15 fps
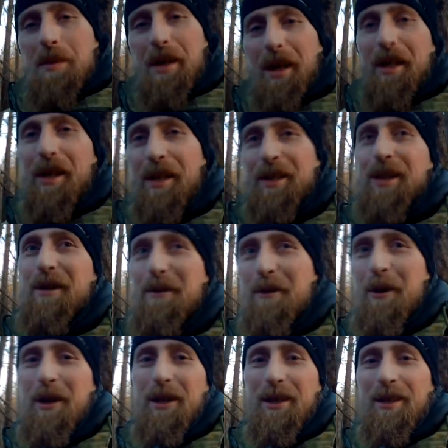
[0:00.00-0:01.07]
я
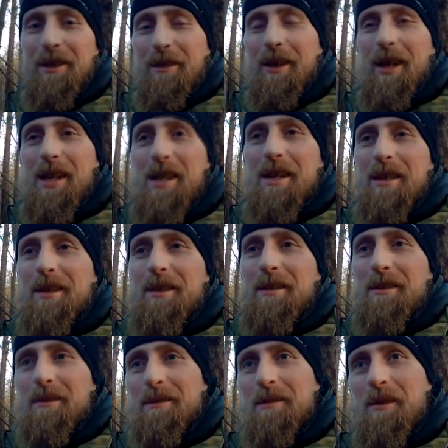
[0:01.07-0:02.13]
доволен. Два,
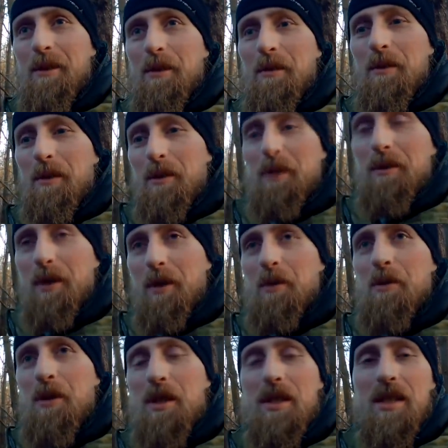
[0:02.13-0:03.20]
две
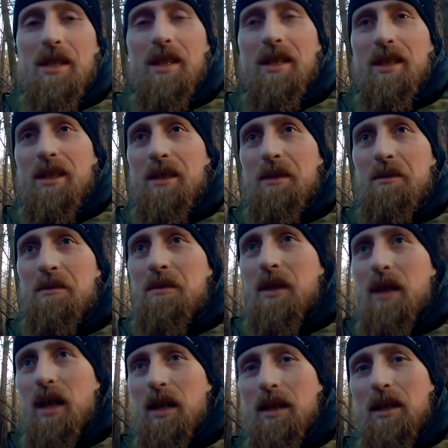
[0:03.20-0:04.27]
куницы это
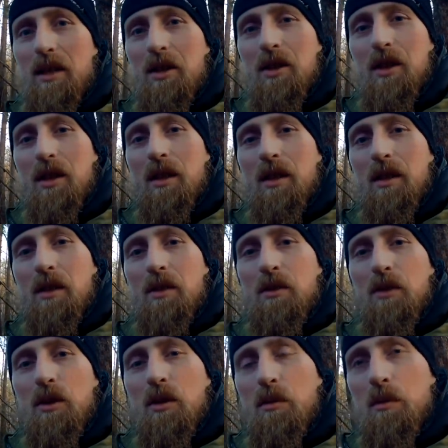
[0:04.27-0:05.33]
отлично.
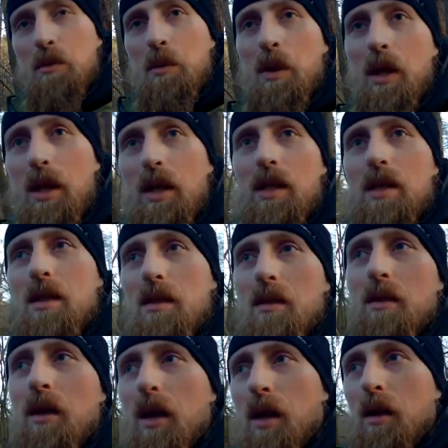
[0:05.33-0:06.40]
Еще там у меня есть
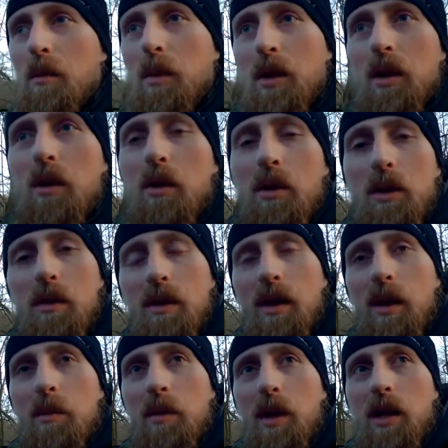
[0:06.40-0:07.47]
по дороге два
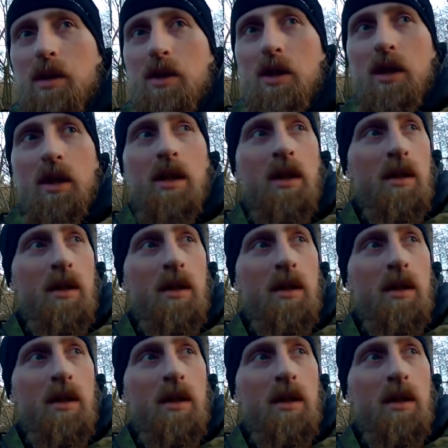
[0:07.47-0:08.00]
капканчика.